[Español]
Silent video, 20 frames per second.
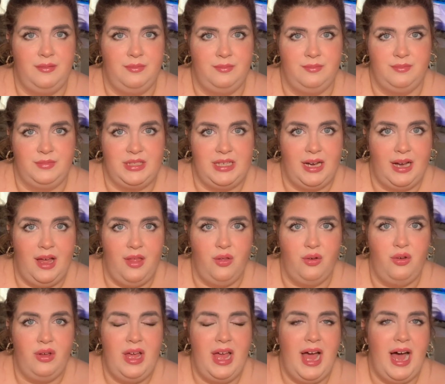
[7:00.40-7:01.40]
mm,
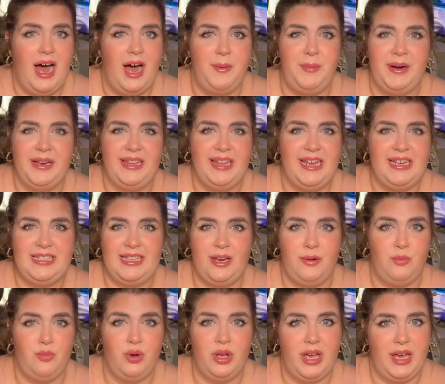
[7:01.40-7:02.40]
llegado, aparte de ser
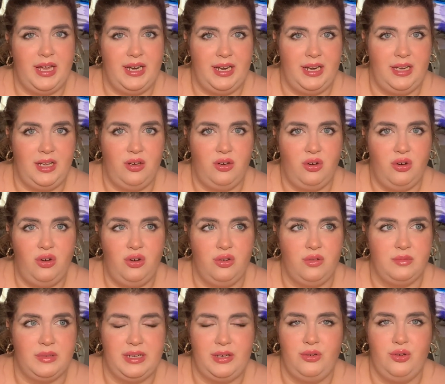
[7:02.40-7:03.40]
muy genérico,
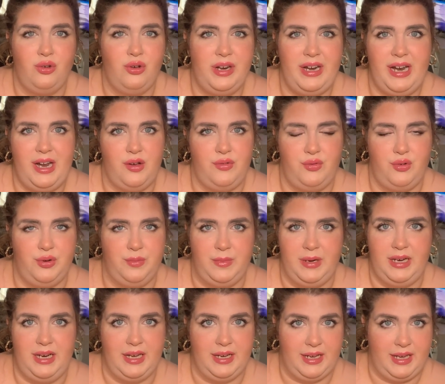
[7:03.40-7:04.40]
no era la forma
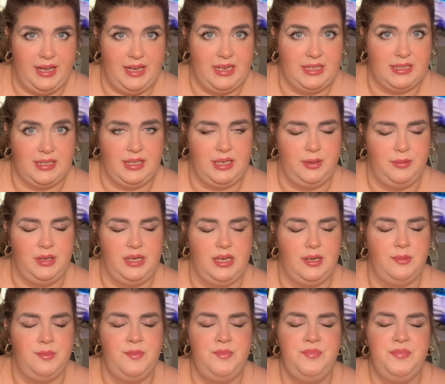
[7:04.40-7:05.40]
en la que ella escribía.
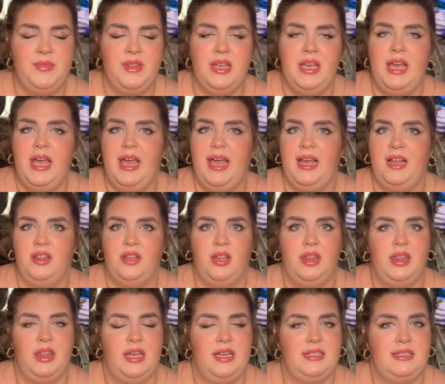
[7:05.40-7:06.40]

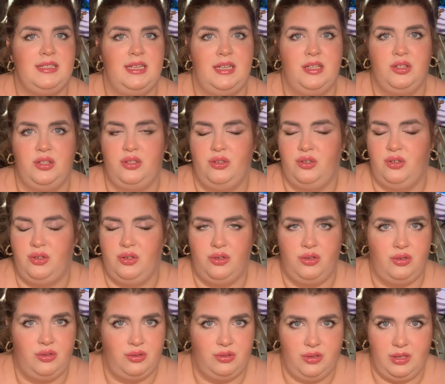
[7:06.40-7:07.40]
Entonces,
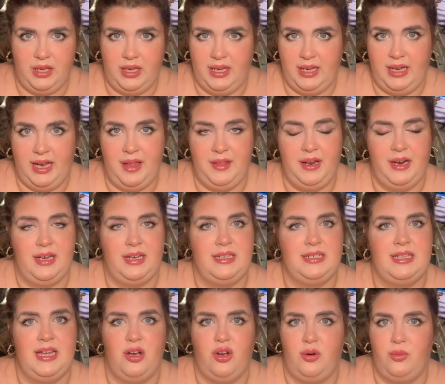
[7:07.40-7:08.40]
tanto eh,
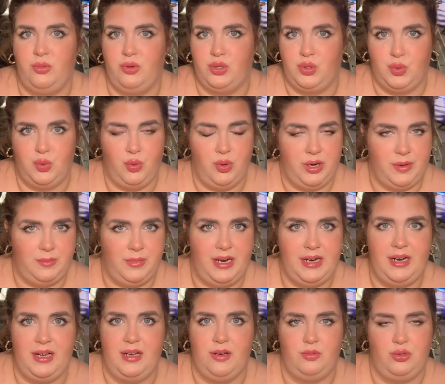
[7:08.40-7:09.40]
Adalgisa como su
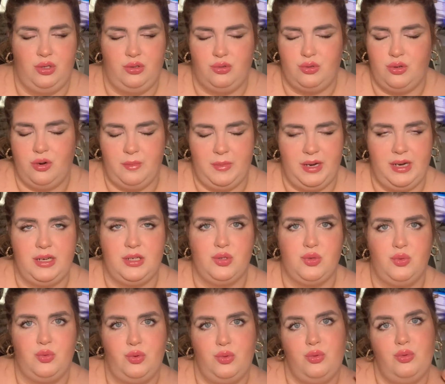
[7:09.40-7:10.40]
hermana, bueno, su hermana,
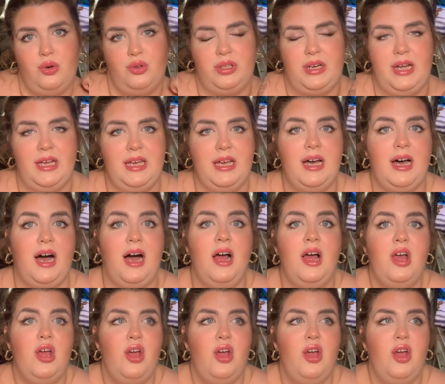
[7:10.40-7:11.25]
su otra hija,